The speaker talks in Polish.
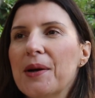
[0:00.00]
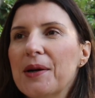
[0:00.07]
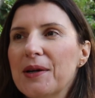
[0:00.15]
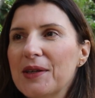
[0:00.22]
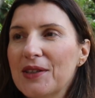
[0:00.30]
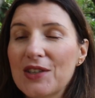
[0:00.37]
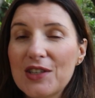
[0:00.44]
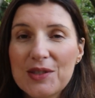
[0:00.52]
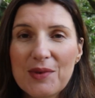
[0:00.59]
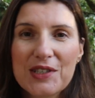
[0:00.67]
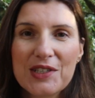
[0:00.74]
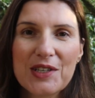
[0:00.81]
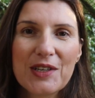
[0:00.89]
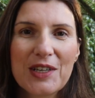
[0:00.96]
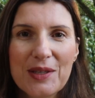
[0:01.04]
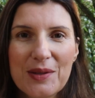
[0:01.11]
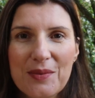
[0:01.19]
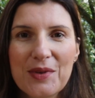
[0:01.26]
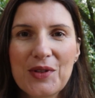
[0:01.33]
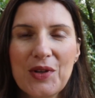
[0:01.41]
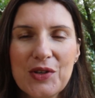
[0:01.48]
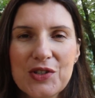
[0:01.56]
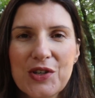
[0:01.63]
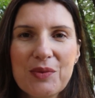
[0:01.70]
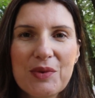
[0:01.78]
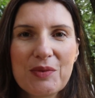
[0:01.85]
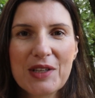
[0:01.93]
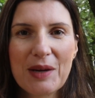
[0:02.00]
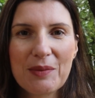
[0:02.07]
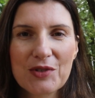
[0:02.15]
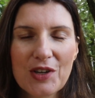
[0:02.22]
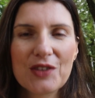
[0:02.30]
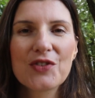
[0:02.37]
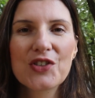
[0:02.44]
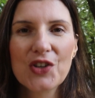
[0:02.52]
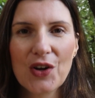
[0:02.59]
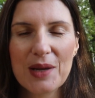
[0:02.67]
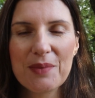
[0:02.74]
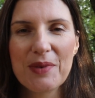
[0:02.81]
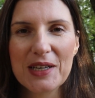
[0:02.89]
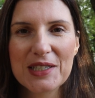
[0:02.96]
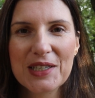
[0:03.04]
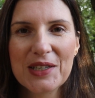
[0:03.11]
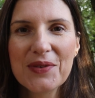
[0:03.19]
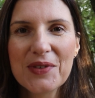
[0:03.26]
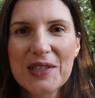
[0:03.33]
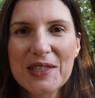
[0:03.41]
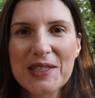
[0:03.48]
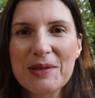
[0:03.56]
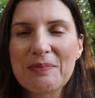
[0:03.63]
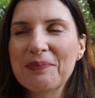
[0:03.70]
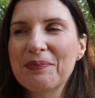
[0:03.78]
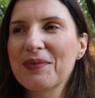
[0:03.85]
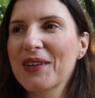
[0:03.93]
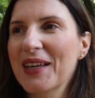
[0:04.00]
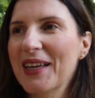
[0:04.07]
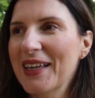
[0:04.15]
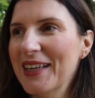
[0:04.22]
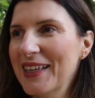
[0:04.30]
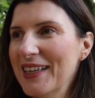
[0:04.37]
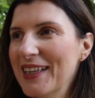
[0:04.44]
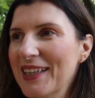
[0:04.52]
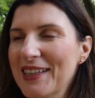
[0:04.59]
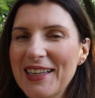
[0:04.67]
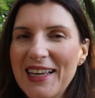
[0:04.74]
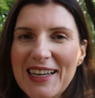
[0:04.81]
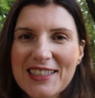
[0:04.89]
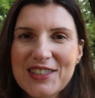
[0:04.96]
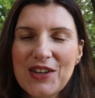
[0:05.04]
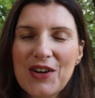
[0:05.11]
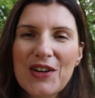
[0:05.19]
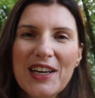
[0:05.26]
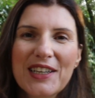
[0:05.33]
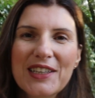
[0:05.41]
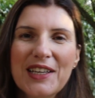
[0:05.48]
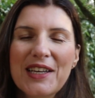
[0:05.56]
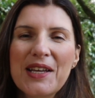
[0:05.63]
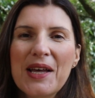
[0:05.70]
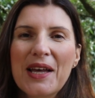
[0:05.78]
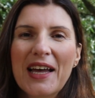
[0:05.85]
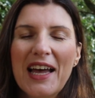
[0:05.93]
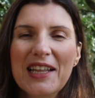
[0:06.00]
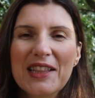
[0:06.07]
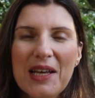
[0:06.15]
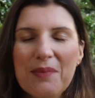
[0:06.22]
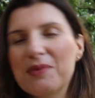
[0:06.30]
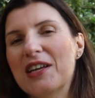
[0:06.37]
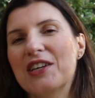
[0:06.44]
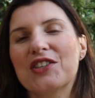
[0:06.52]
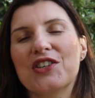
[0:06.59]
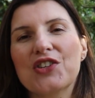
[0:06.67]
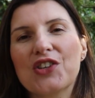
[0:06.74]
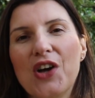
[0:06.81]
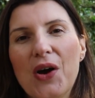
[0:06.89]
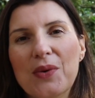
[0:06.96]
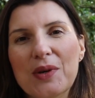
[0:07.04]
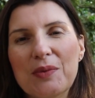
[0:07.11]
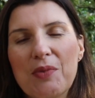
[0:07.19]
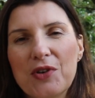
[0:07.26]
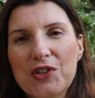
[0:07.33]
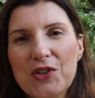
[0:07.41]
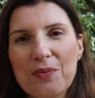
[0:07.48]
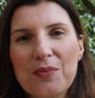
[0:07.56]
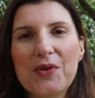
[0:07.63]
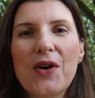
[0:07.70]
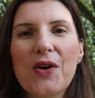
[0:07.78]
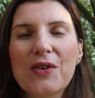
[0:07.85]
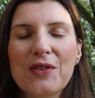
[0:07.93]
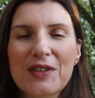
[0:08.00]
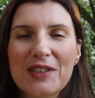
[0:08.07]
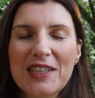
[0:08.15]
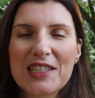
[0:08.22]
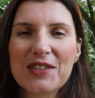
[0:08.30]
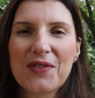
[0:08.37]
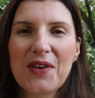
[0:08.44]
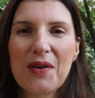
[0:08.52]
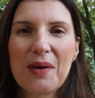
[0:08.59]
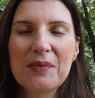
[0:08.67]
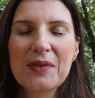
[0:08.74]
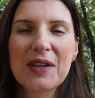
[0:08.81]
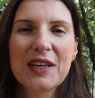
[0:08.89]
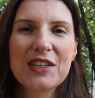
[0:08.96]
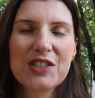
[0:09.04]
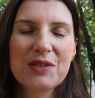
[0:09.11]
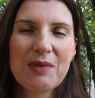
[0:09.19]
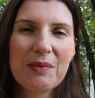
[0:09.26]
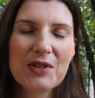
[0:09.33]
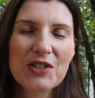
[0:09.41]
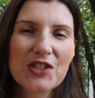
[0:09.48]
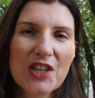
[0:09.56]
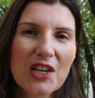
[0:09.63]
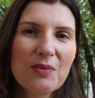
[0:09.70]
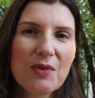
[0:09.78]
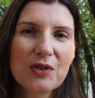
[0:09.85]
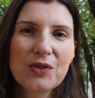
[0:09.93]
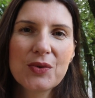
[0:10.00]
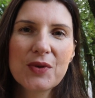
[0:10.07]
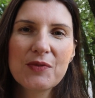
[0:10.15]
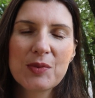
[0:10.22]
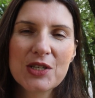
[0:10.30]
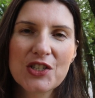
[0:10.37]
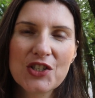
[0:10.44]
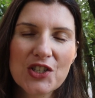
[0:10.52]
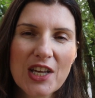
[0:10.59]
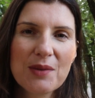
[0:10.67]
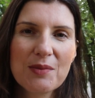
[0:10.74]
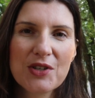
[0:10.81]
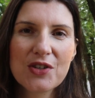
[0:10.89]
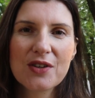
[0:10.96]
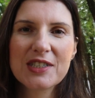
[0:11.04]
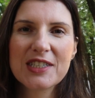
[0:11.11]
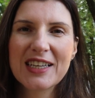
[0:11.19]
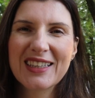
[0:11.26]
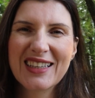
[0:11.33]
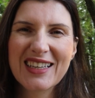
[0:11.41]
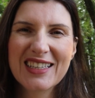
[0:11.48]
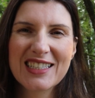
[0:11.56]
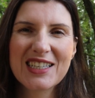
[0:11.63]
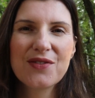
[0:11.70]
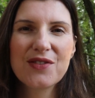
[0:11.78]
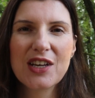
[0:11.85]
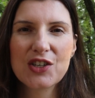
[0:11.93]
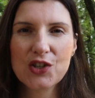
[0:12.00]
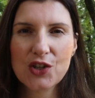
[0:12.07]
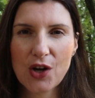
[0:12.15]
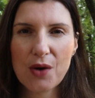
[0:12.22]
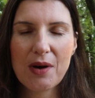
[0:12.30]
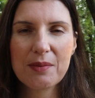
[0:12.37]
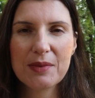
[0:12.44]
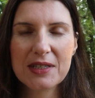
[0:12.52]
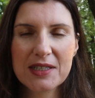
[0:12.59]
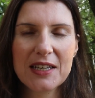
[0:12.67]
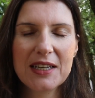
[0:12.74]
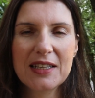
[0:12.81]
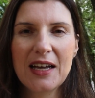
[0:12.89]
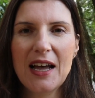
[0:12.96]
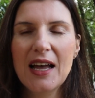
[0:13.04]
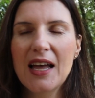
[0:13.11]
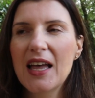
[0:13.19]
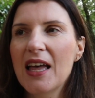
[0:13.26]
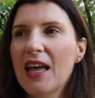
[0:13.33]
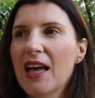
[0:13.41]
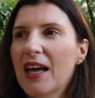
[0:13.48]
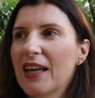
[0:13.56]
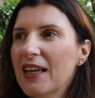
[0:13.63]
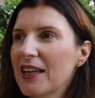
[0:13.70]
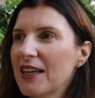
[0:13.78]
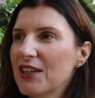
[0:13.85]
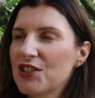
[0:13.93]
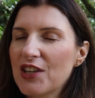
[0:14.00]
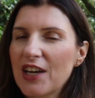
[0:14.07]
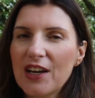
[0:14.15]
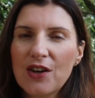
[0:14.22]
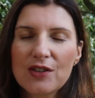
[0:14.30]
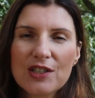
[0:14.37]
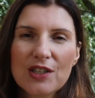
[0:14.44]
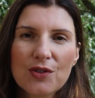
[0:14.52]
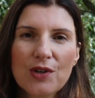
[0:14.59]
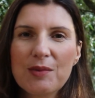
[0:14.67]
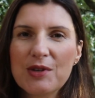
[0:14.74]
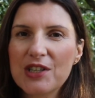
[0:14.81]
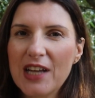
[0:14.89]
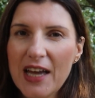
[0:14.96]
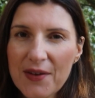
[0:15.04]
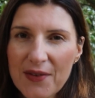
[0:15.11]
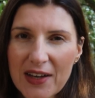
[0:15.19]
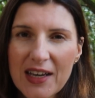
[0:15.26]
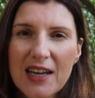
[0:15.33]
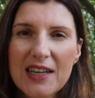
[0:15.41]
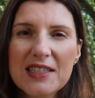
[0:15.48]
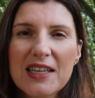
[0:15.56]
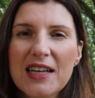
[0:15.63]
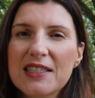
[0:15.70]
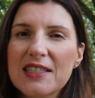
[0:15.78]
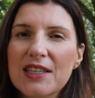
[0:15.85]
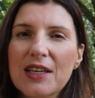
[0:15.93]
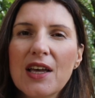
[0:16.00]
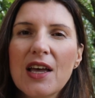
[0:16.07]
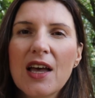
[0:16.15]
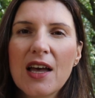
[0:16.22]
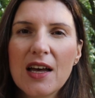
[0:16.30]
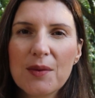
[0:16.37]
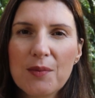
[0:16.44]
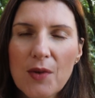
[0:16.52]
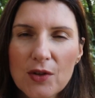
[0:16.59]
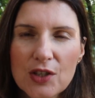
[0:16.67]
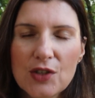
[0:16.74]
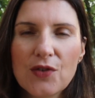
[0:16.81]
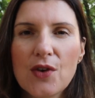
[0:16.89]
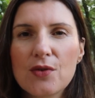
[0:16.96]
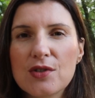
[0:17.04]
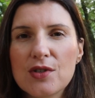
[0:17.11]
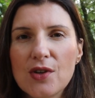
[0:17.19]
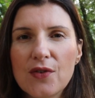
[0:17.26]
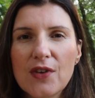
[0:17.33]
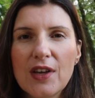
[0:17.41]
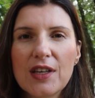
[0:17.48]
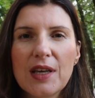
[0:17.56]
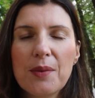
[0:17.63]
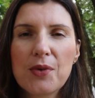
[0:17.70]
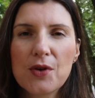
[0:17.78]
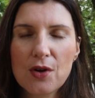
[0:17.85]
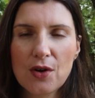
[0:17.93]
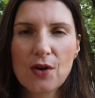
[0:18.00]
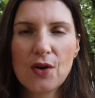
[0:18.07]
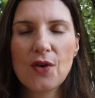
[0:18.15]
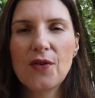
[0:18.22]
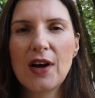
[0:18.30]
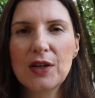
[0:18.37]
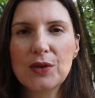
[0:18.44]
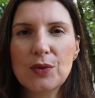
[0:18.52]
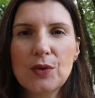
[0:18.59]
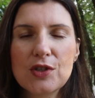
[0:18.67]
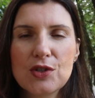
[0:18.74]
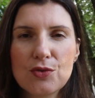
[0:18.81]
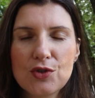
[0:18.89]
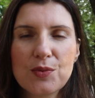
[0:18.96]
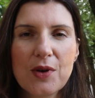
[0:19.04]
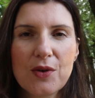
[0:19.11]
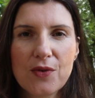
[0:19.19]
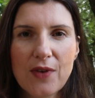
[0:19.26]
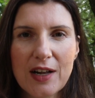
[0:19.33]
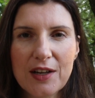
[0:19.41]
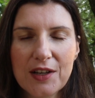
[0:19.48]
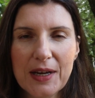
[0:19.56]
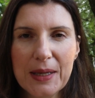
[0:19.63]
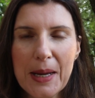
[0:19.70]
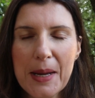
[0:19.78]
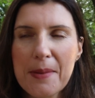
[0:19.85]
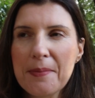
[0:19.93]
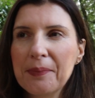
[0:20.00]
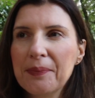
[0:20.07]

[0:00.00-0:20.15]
E, to jest między innymi to, co robimy na przykład w Szkole Pasji i Wizji. E, teraz kolejny etap naszej szkoły, poziom pro nazwałam, gdzie mamy cztery moduły przez cztery miesiące, intensywna szkoła misyjna, e, gdzie koncentrujemy się na ewangelizacji, modlitwie uzdrowienie, prorokowaniu i służbie uwalniania.